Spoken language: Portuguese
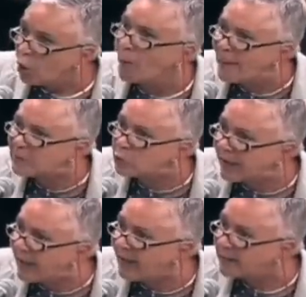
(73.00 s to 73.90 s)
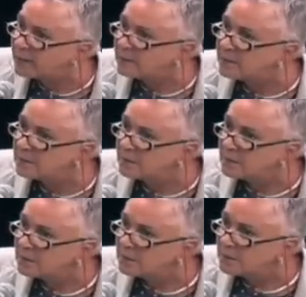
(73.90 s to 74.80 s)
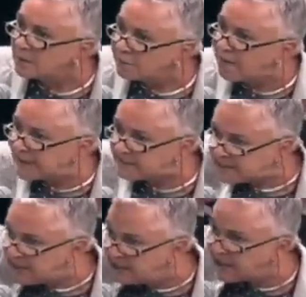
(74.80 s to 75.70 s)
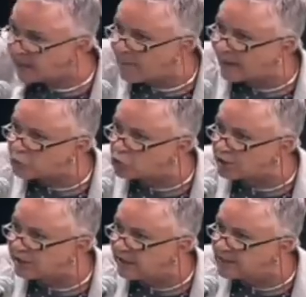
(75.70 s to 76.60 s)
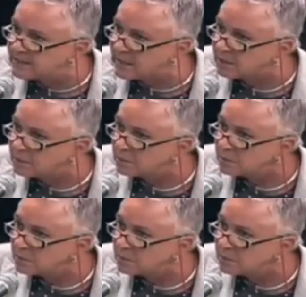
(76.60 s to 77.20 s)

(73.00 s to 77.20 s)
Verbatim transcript: Roubando o quê? Vacina e remédio de criança.